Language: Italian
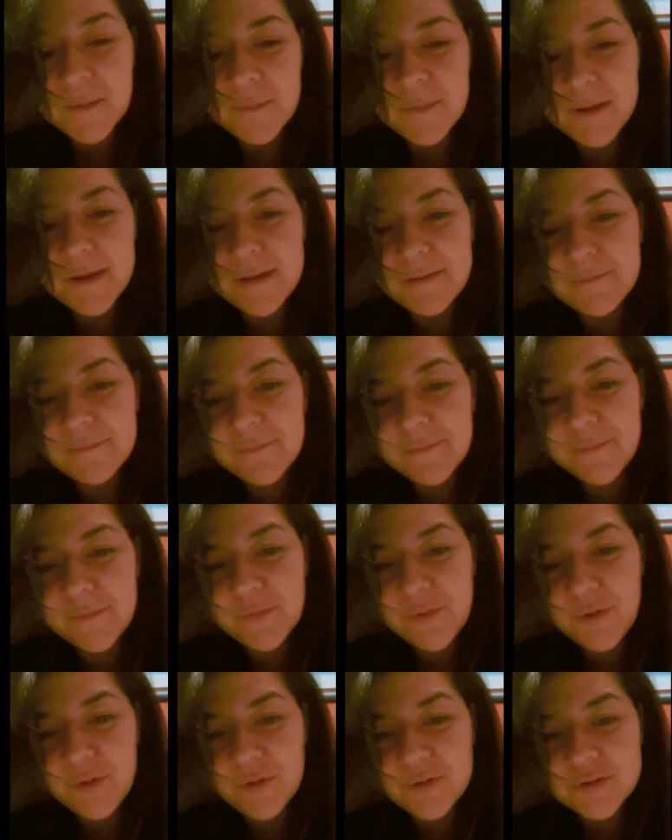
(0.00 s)
Beh,
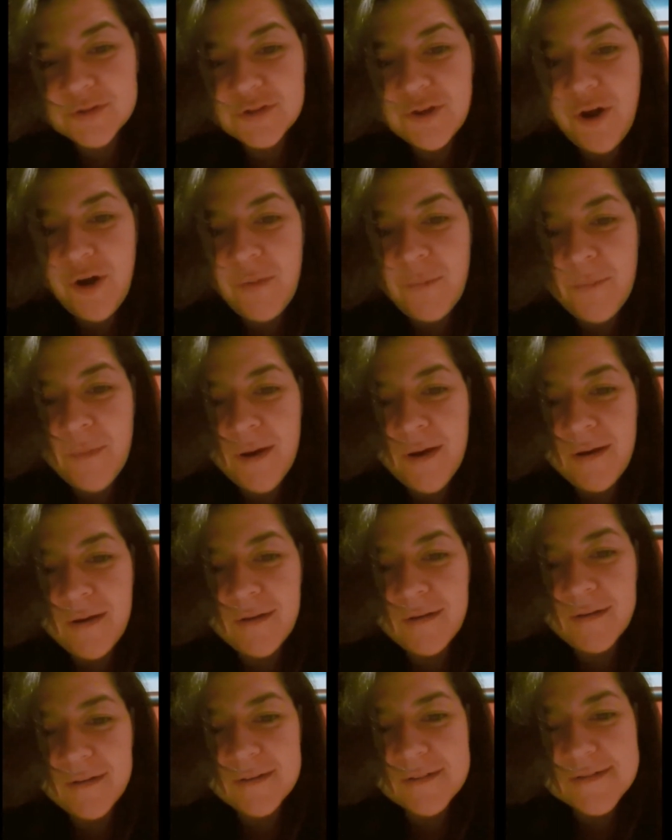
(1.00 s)
non lo so,
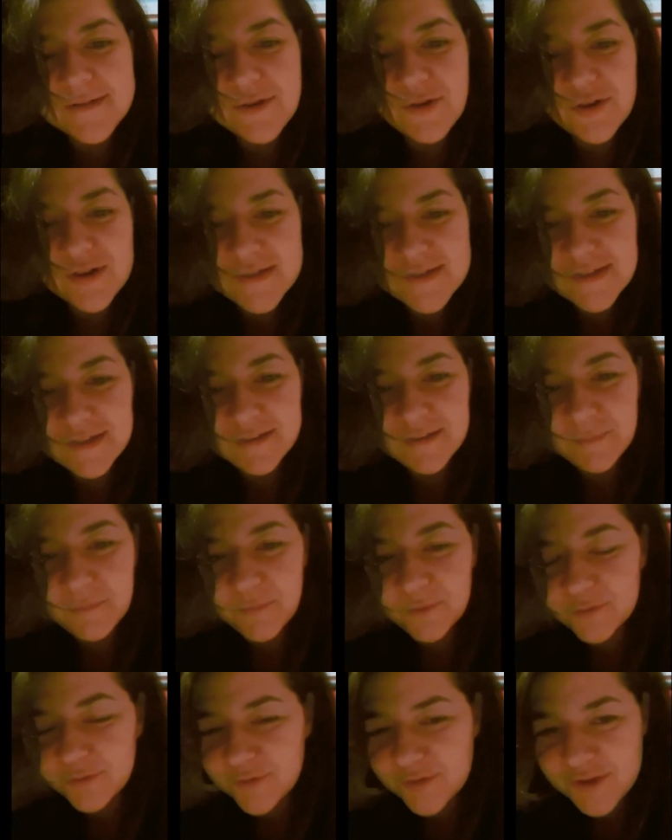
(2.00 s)
ma so che siete
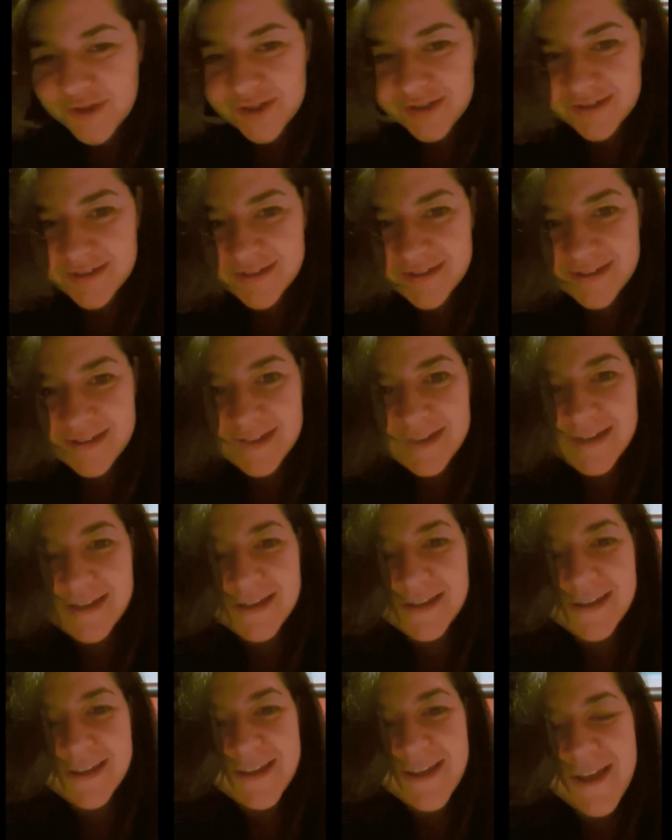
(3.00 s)
molto
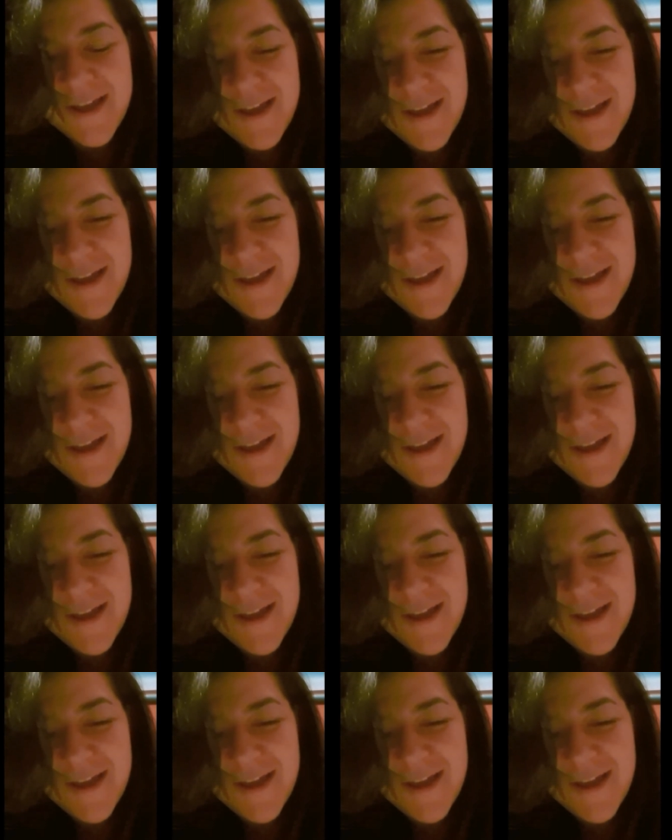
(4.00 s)
gentili